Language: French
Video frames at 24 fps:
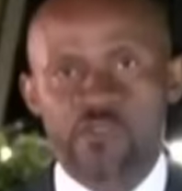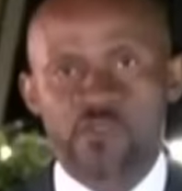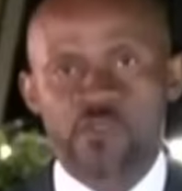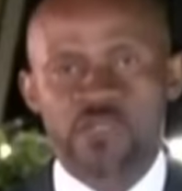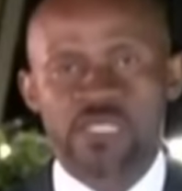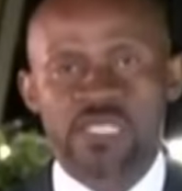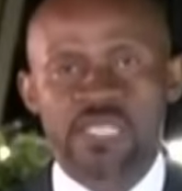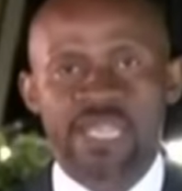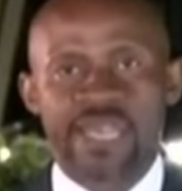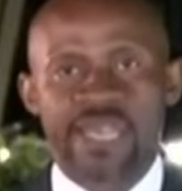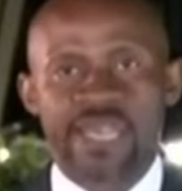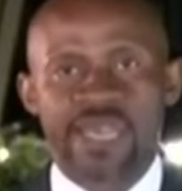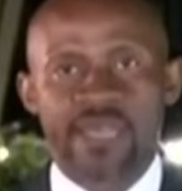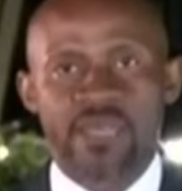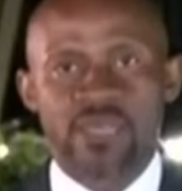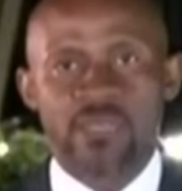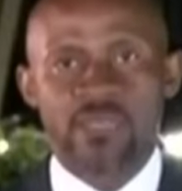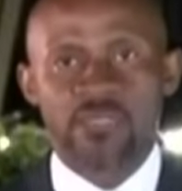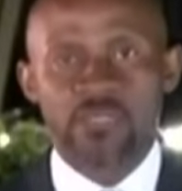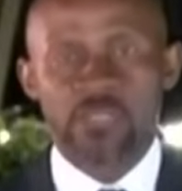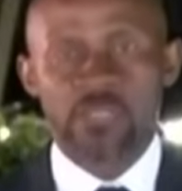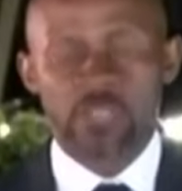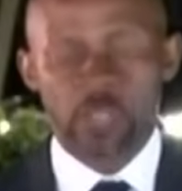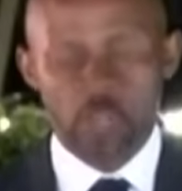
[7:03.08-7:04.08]
foncières,
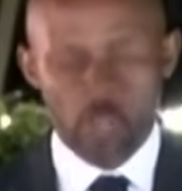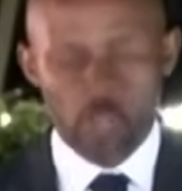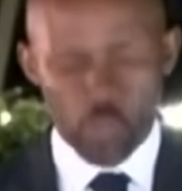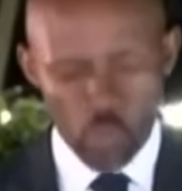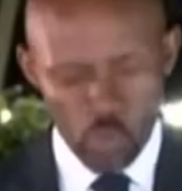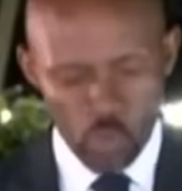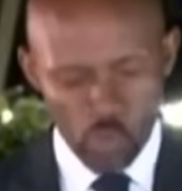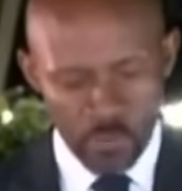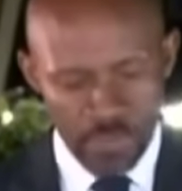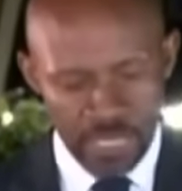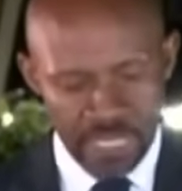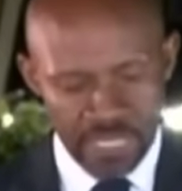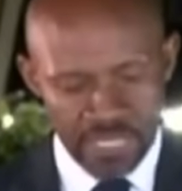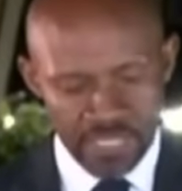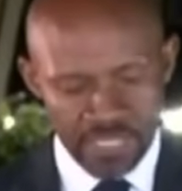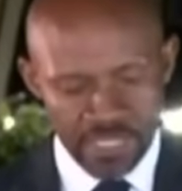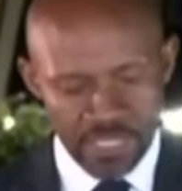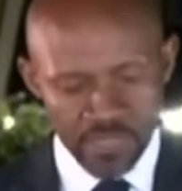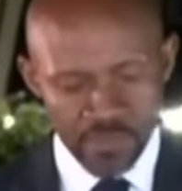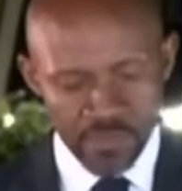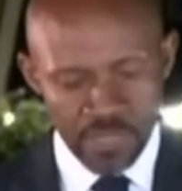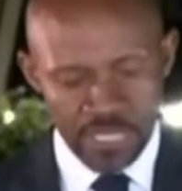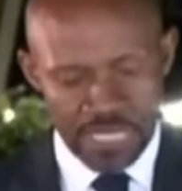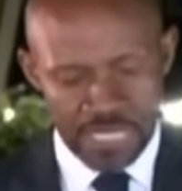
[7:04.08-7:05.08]
de
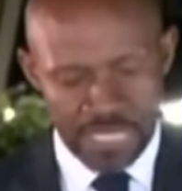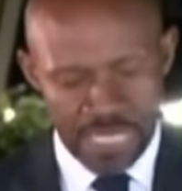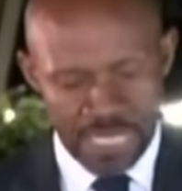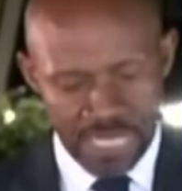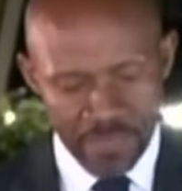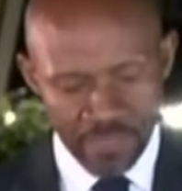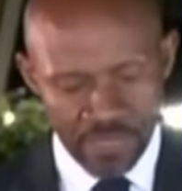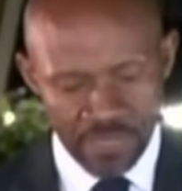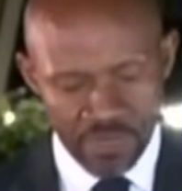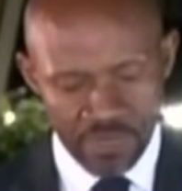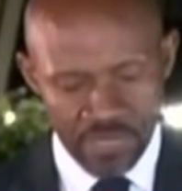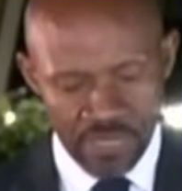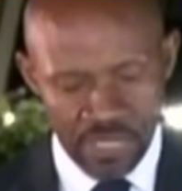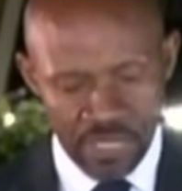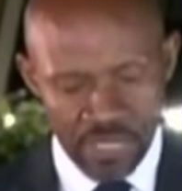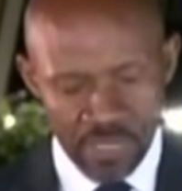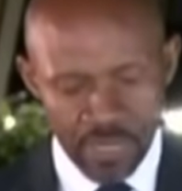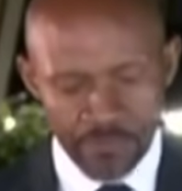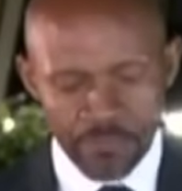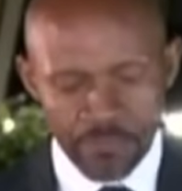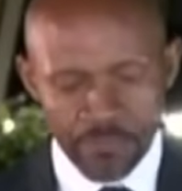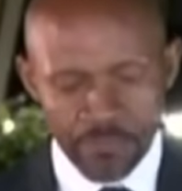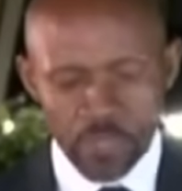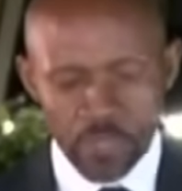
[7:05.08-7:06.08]
l'urbanisme et de l'habitat,
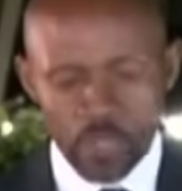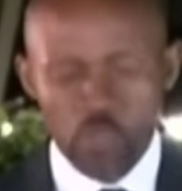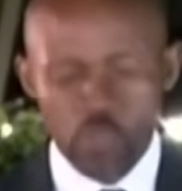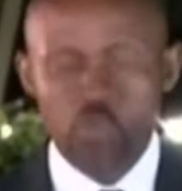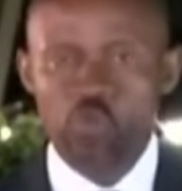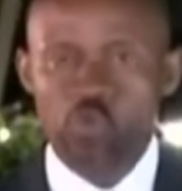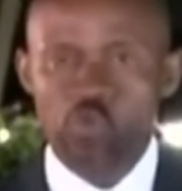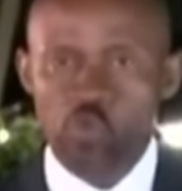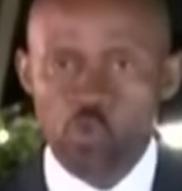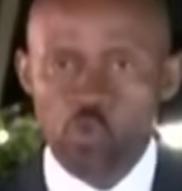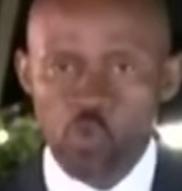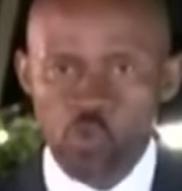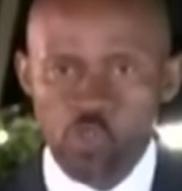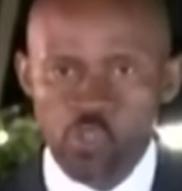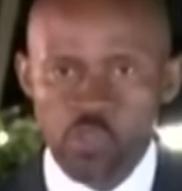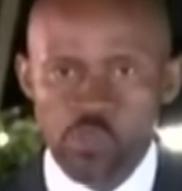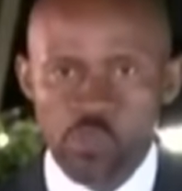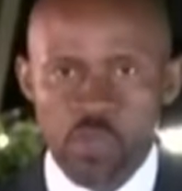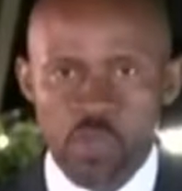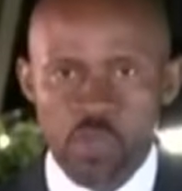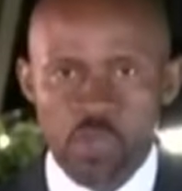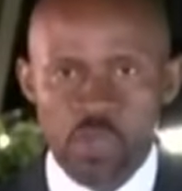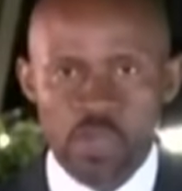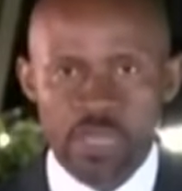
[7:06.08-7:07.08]
du
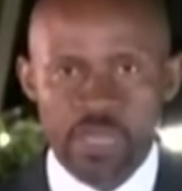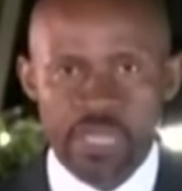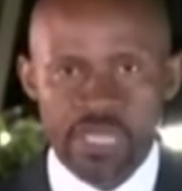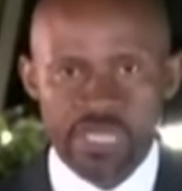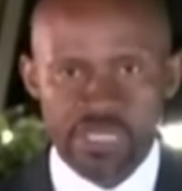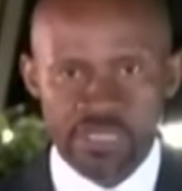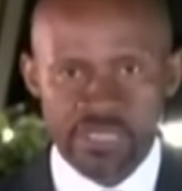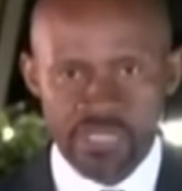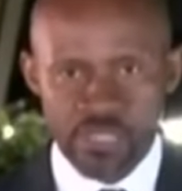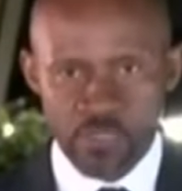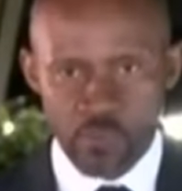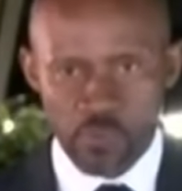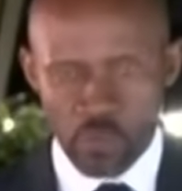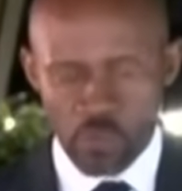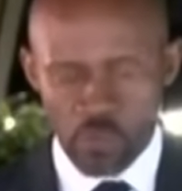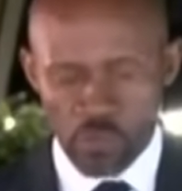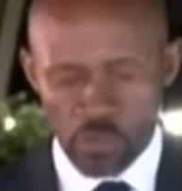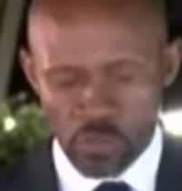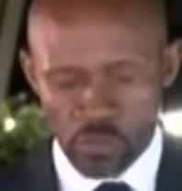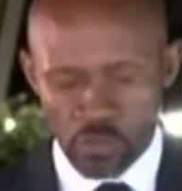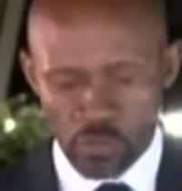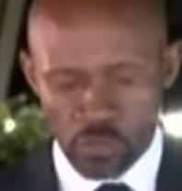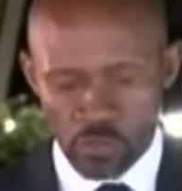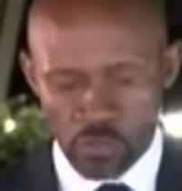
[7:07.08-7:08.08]
transport ainsi que
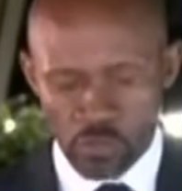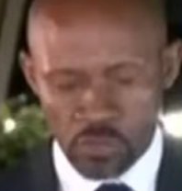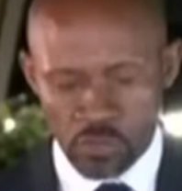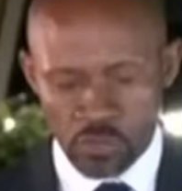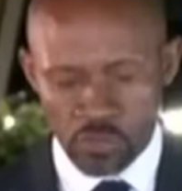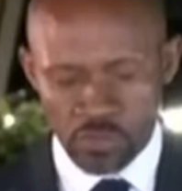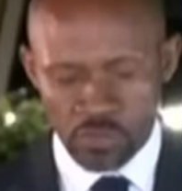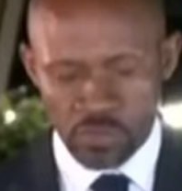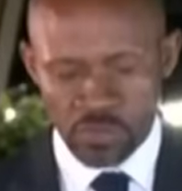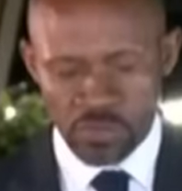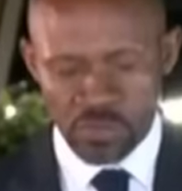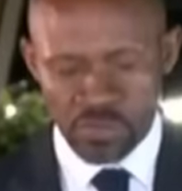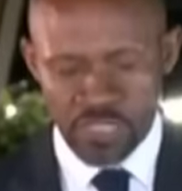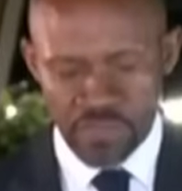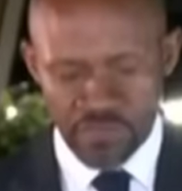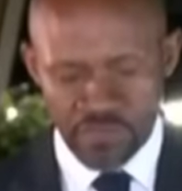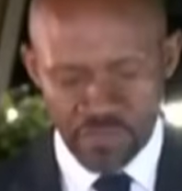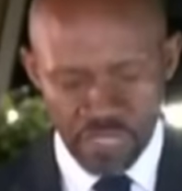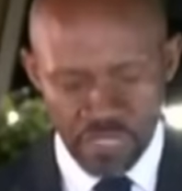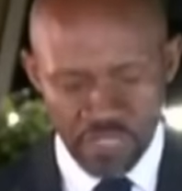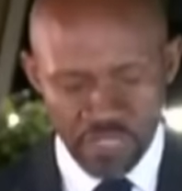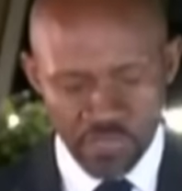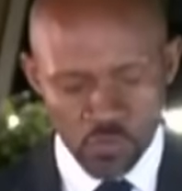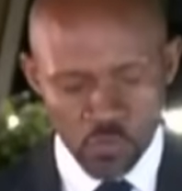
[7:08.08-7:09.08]
des
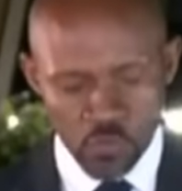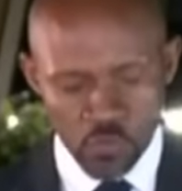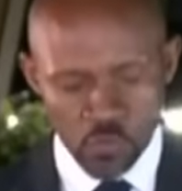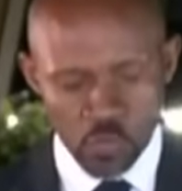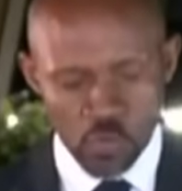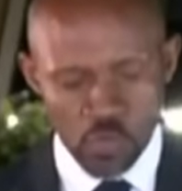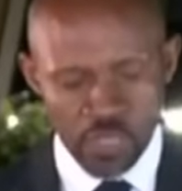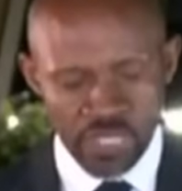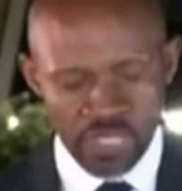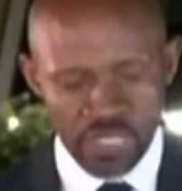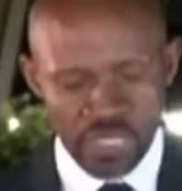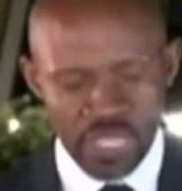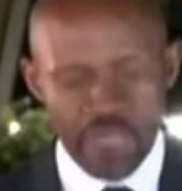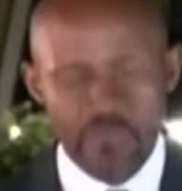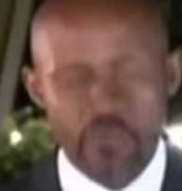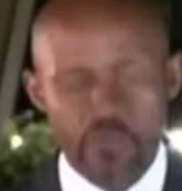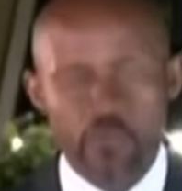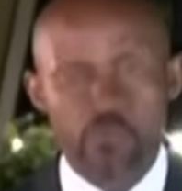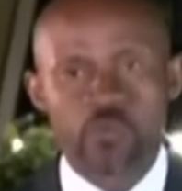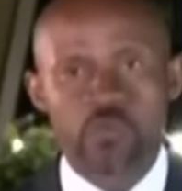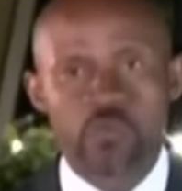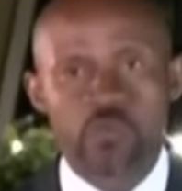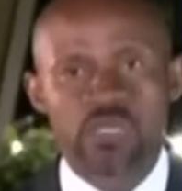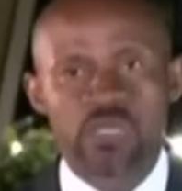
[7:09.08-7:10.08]
infrastructures et
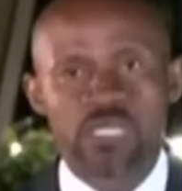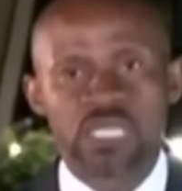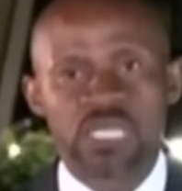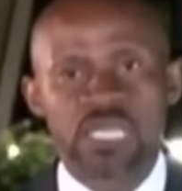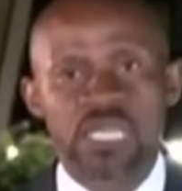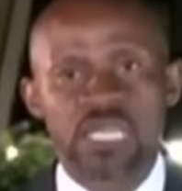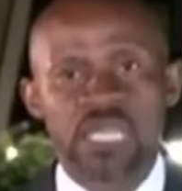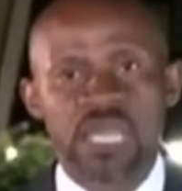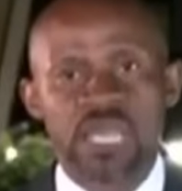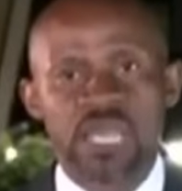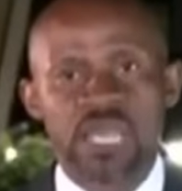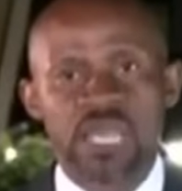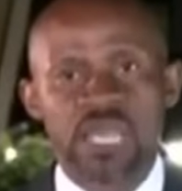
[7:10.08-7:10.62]
travaux publics,